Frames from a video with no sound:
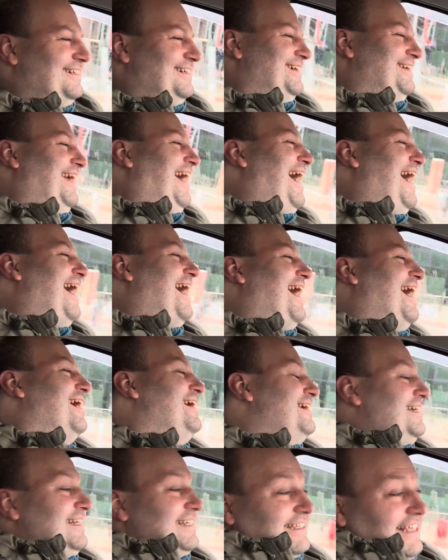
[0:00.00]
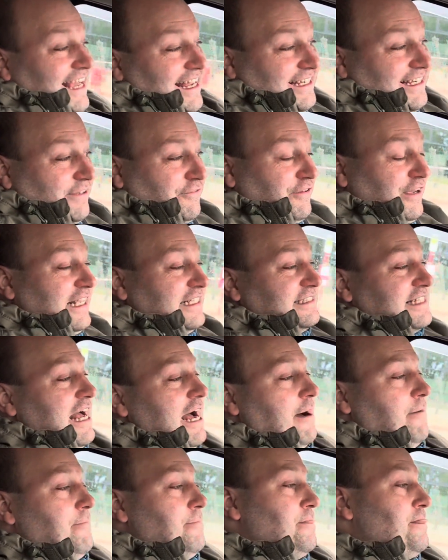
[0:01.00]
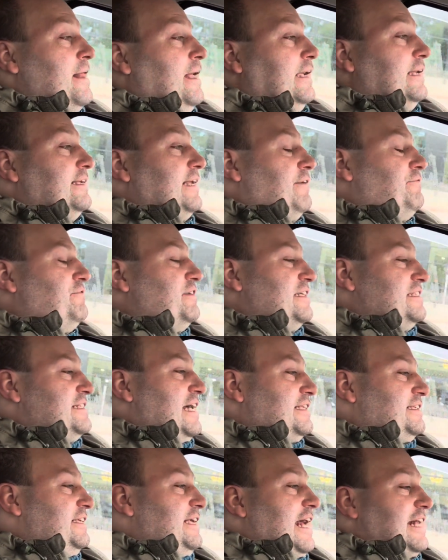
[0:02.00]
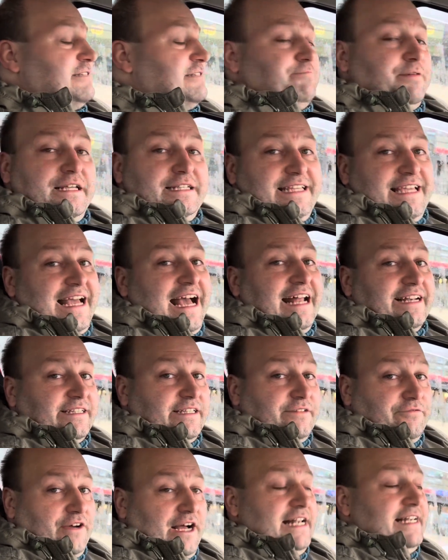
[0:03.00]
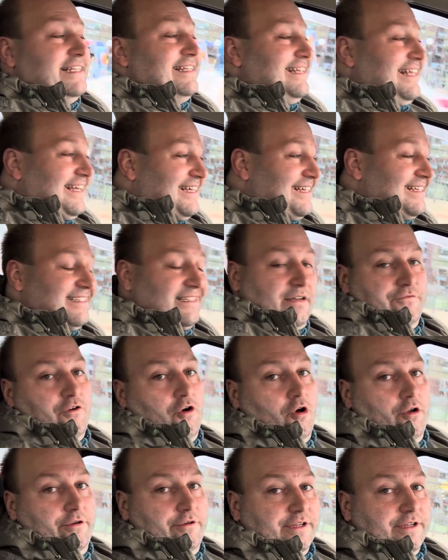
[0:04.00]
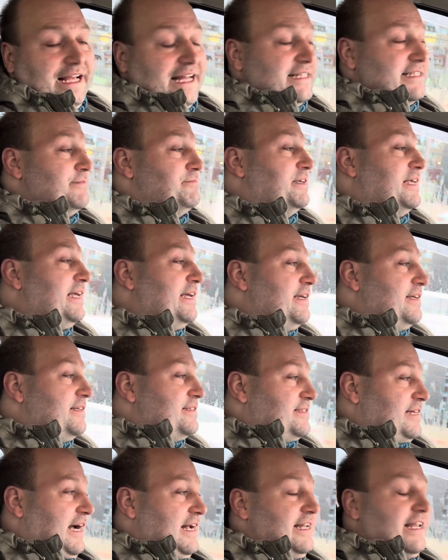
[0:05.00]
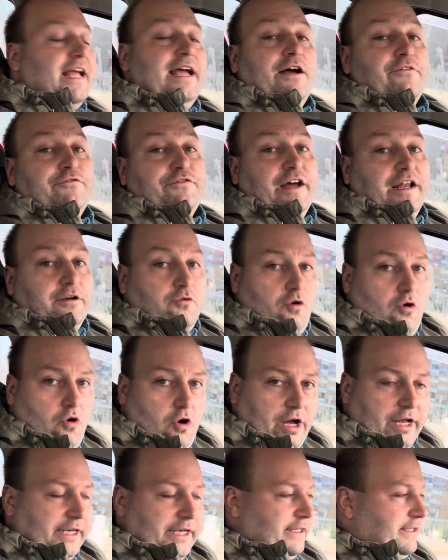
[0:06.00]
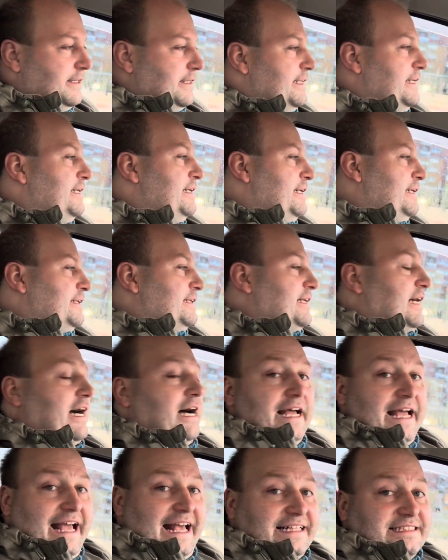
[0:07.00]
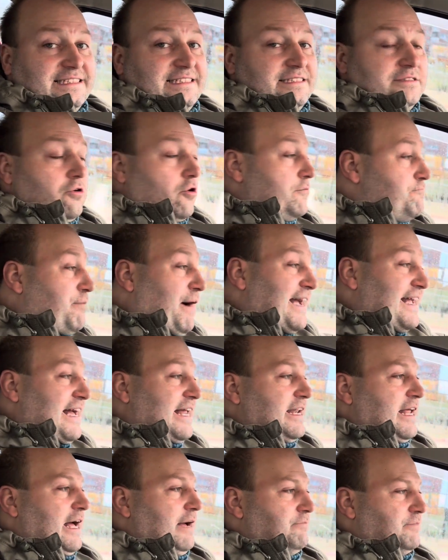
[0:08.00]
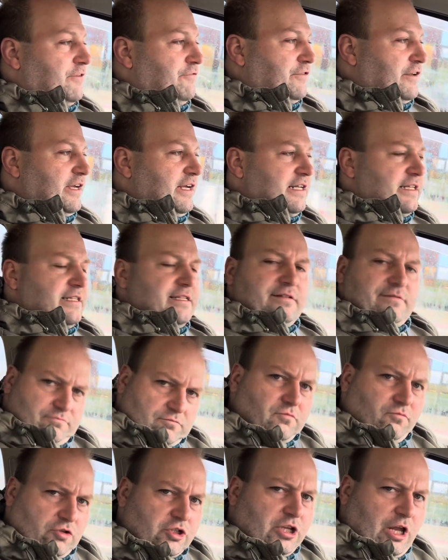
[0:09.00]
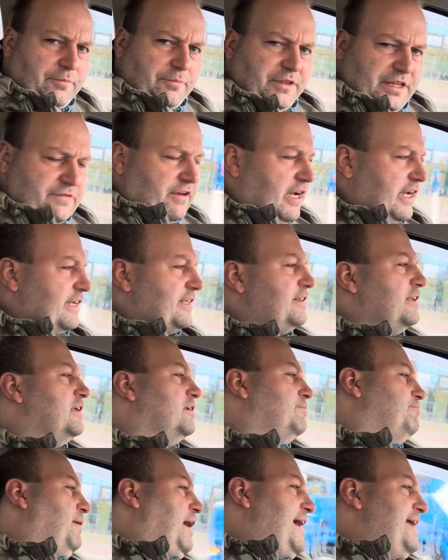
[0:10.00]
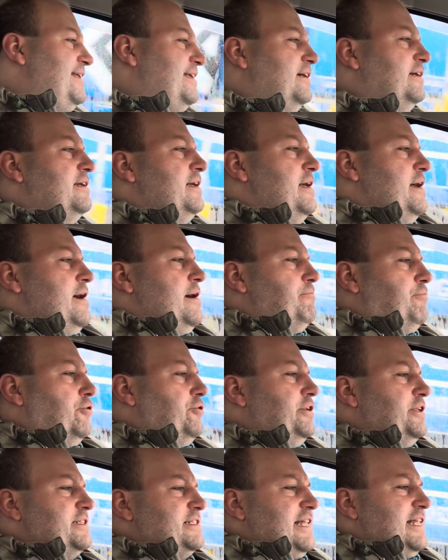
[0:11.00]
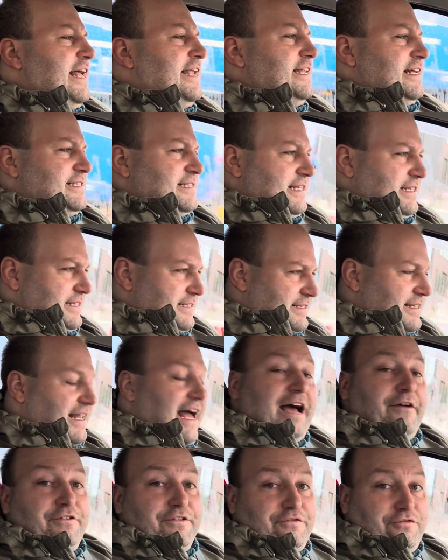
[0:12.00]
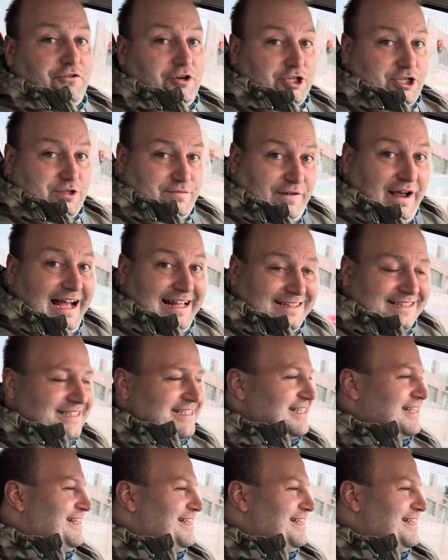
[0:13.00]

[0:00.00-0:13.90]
Ja! Ja, die Feser! Ja, wie gesagt, die SPD hat die Wahl nicht gewonnen. Ganz im Gegenteil, er verloren. Ja, Hessen und Bayern haben gewählt. Ich glaube, das war richtig. Beide Bundesländer sind nach wie vor schwarz.